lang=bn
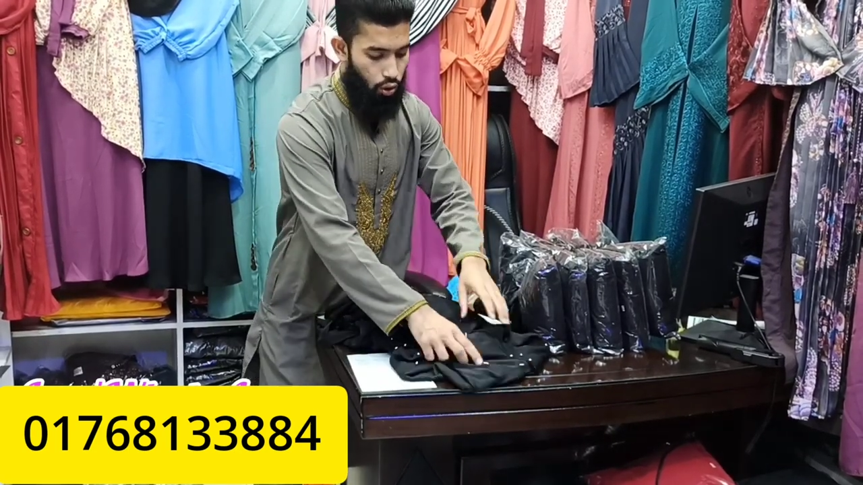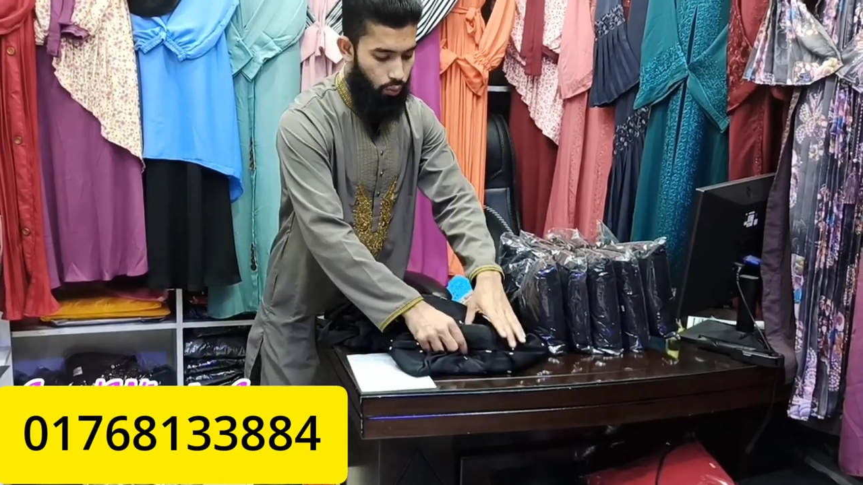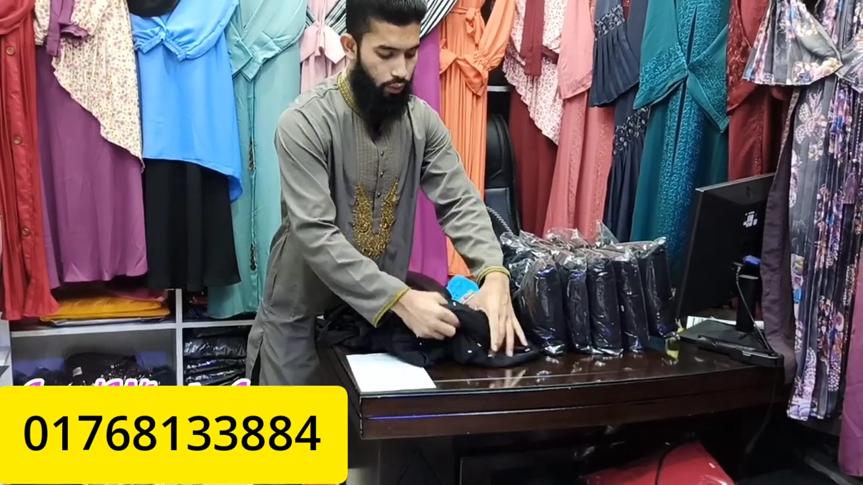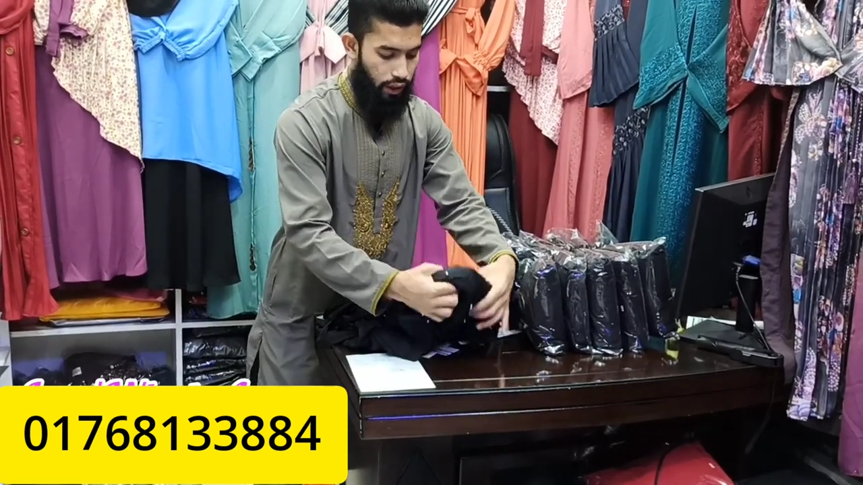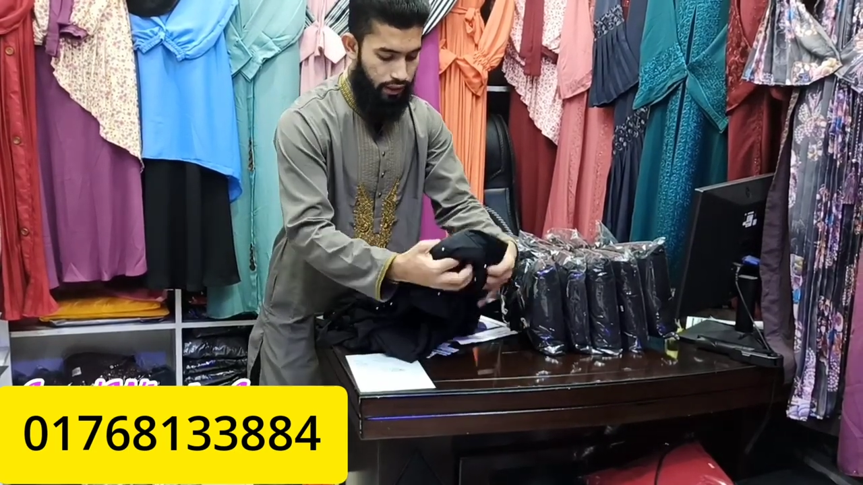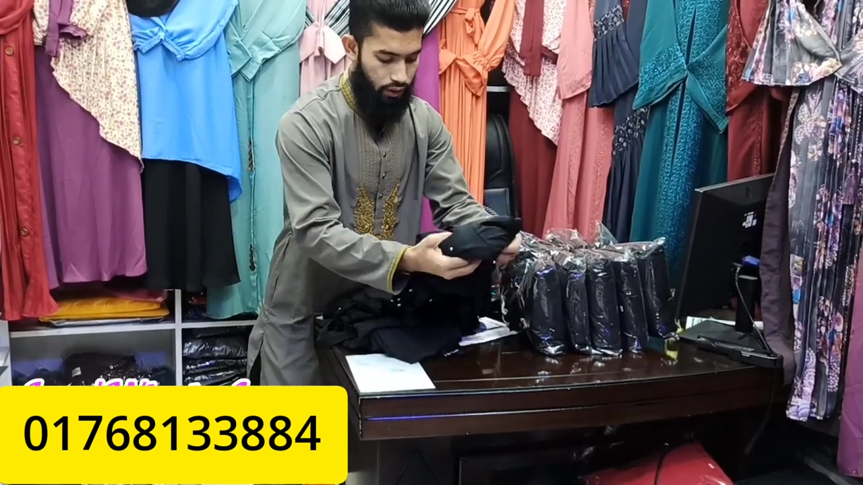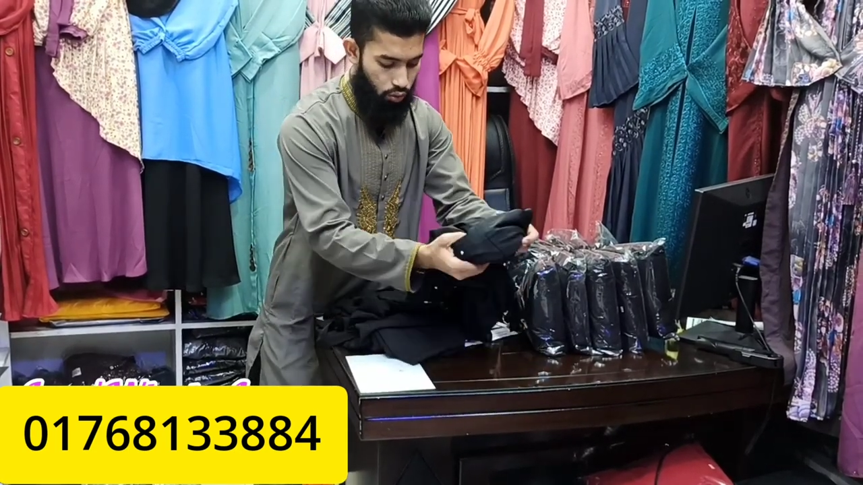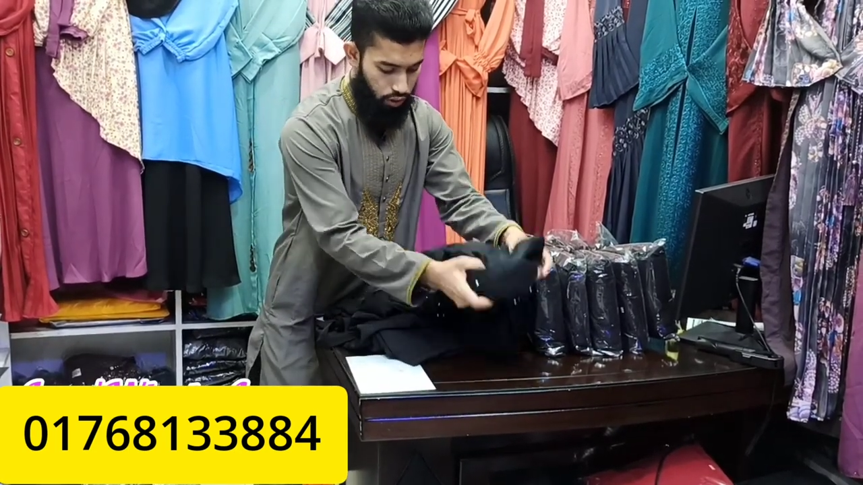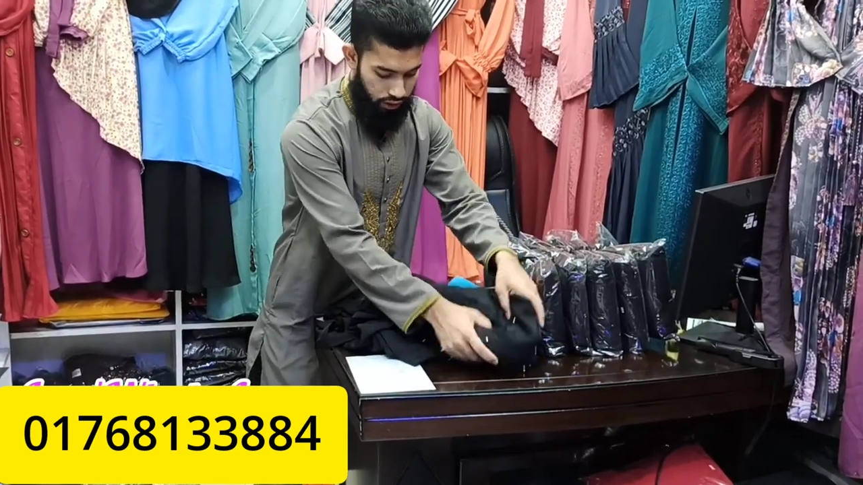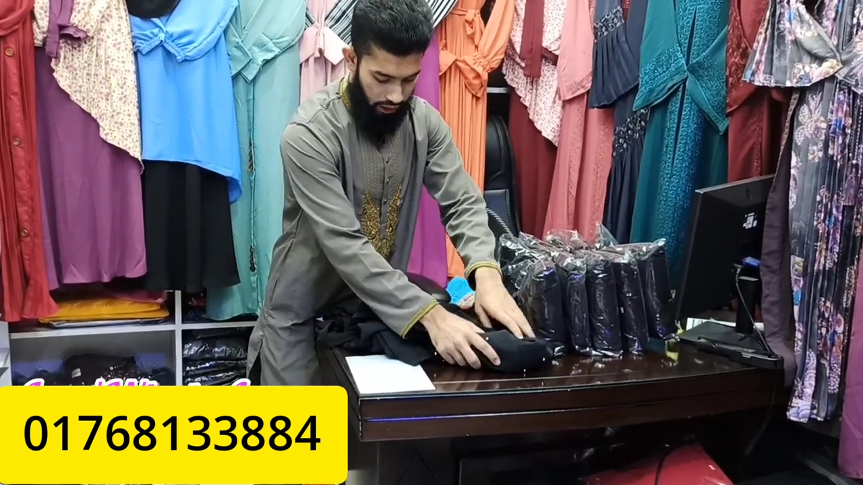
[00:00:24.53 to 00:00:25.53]
উপরে একটা
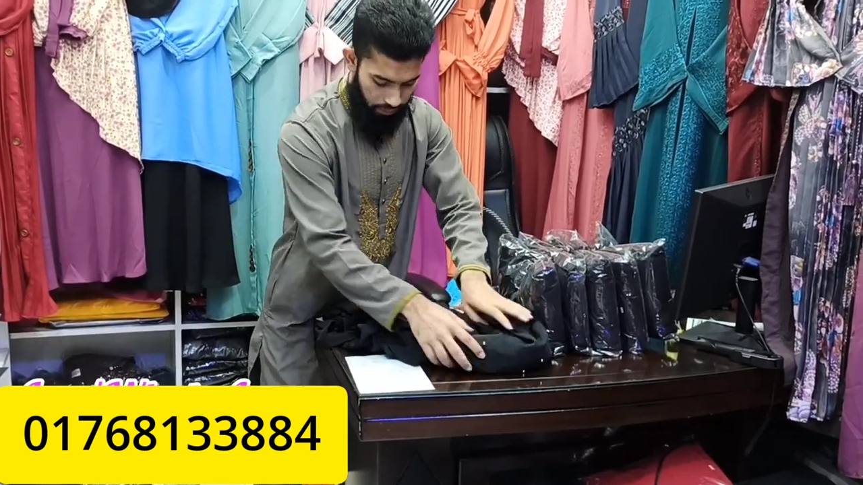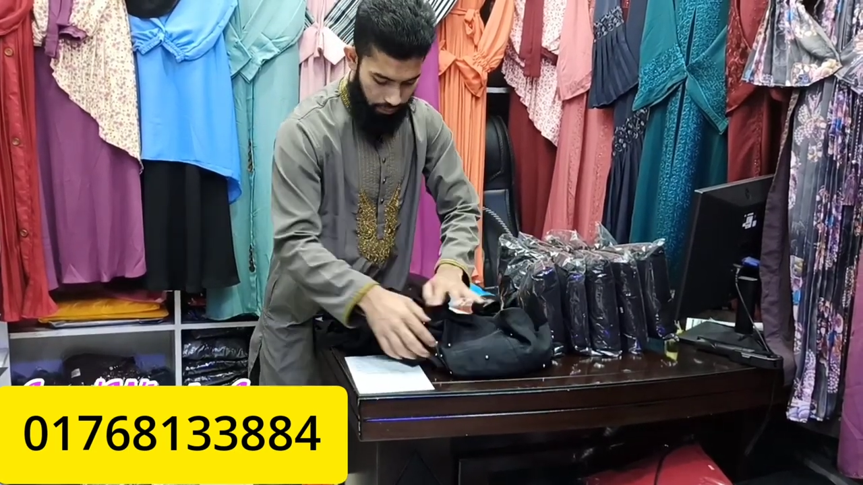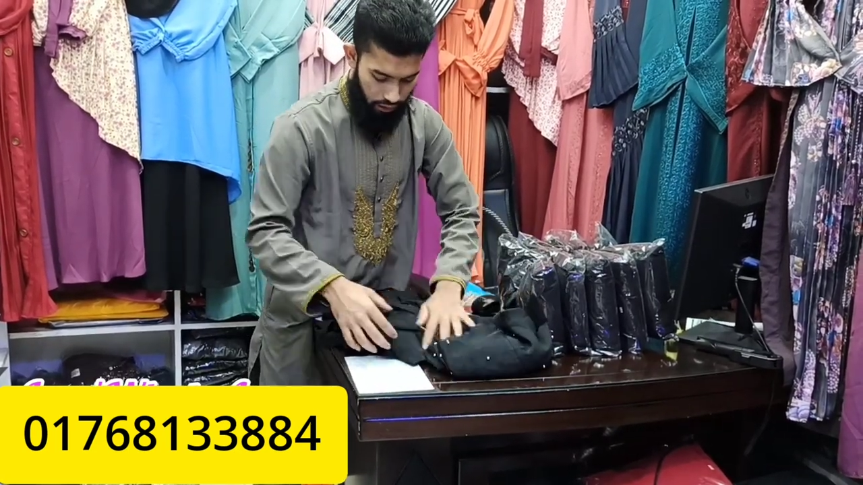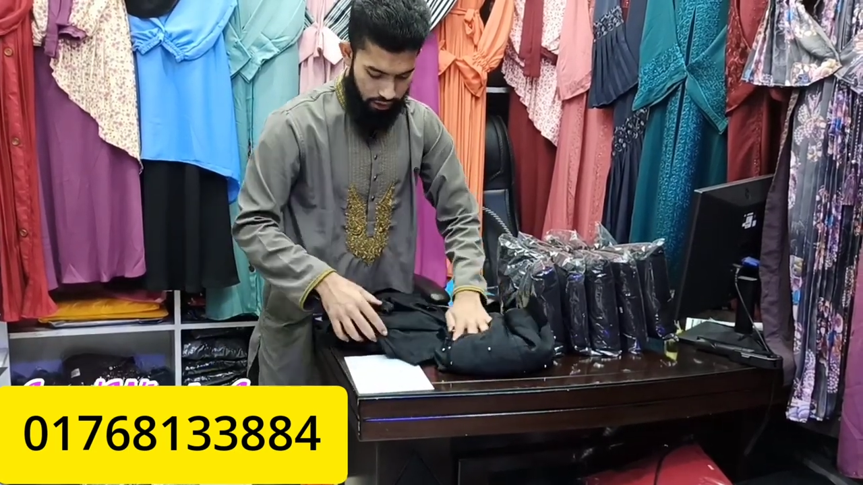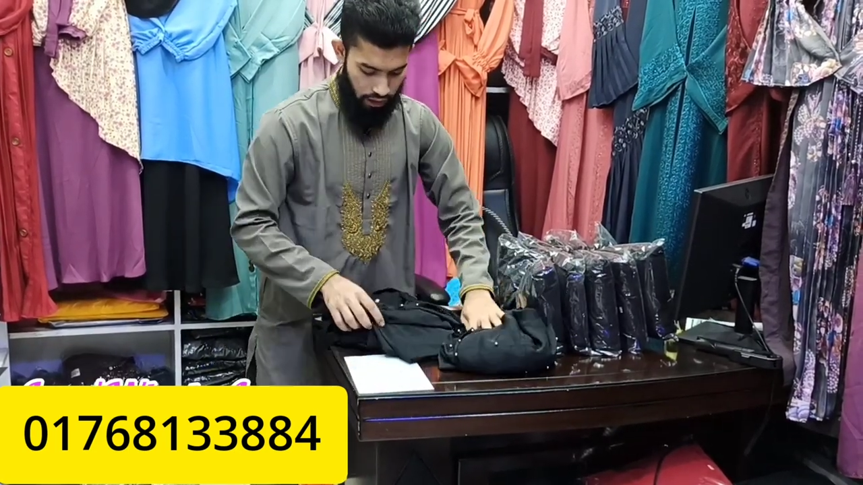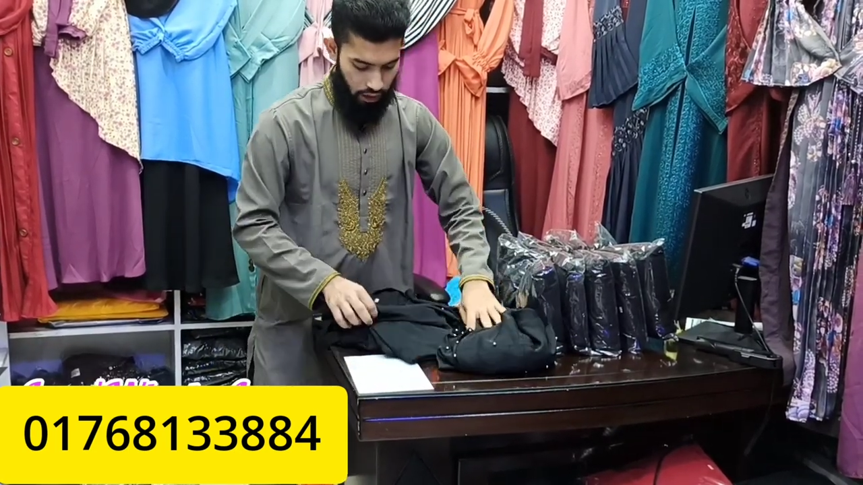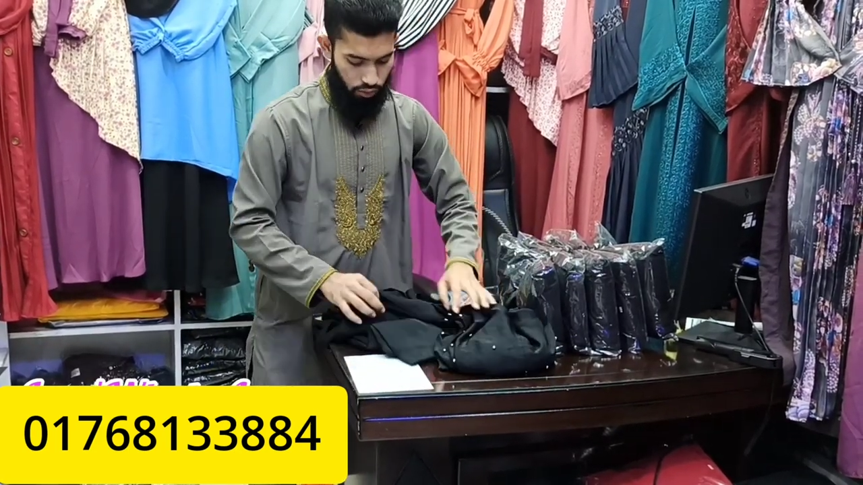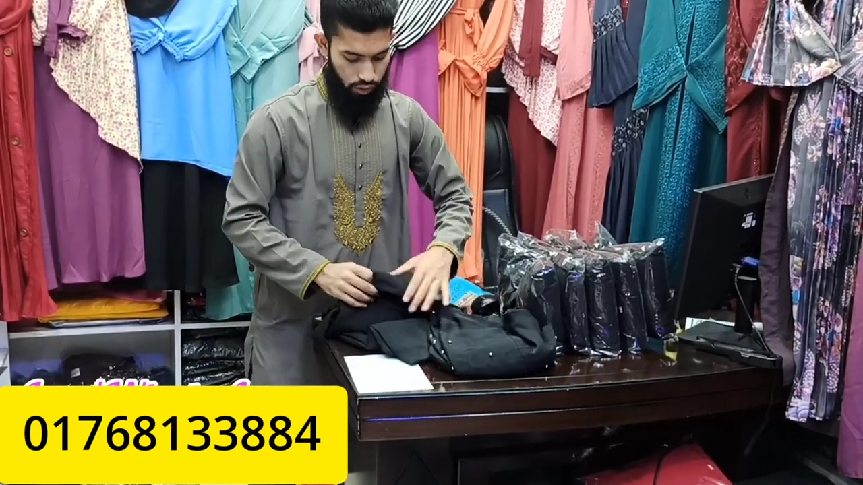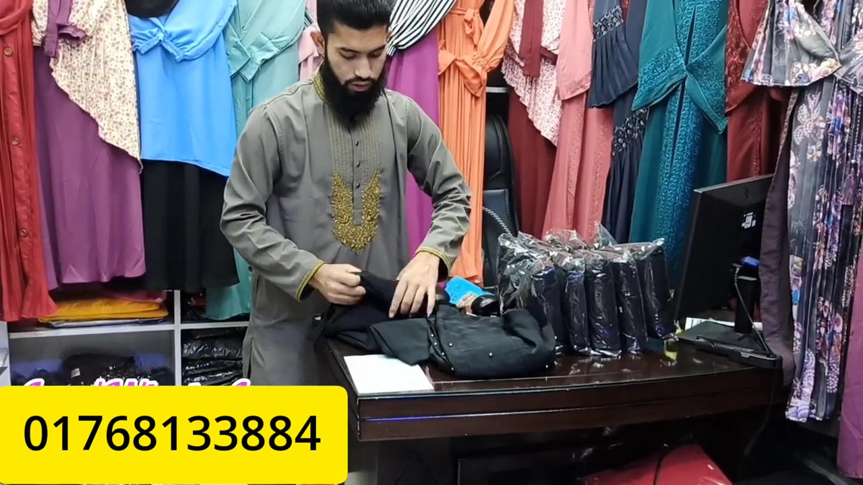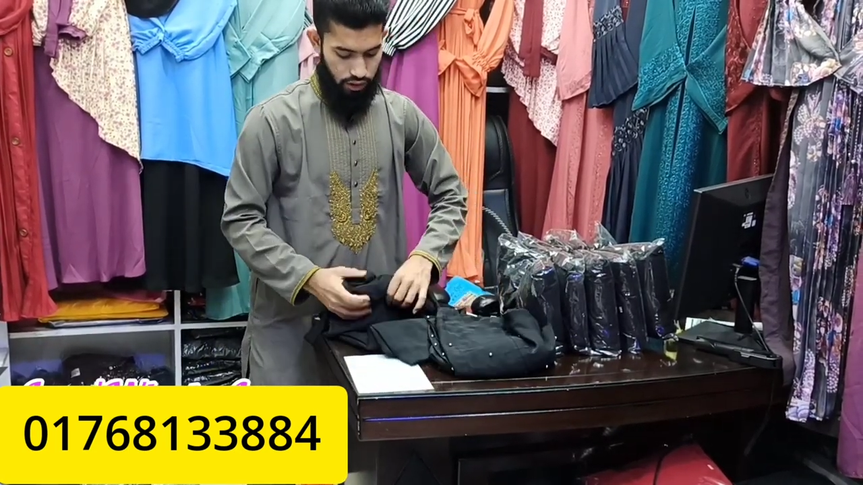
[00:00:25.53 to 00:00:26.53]
কোটি থাকবে এছাড়াও
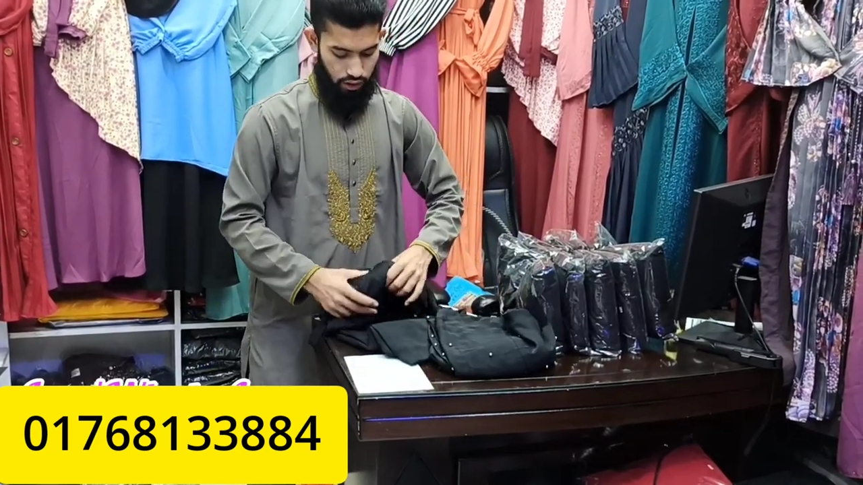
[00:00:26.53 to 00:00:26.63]
রয়েছে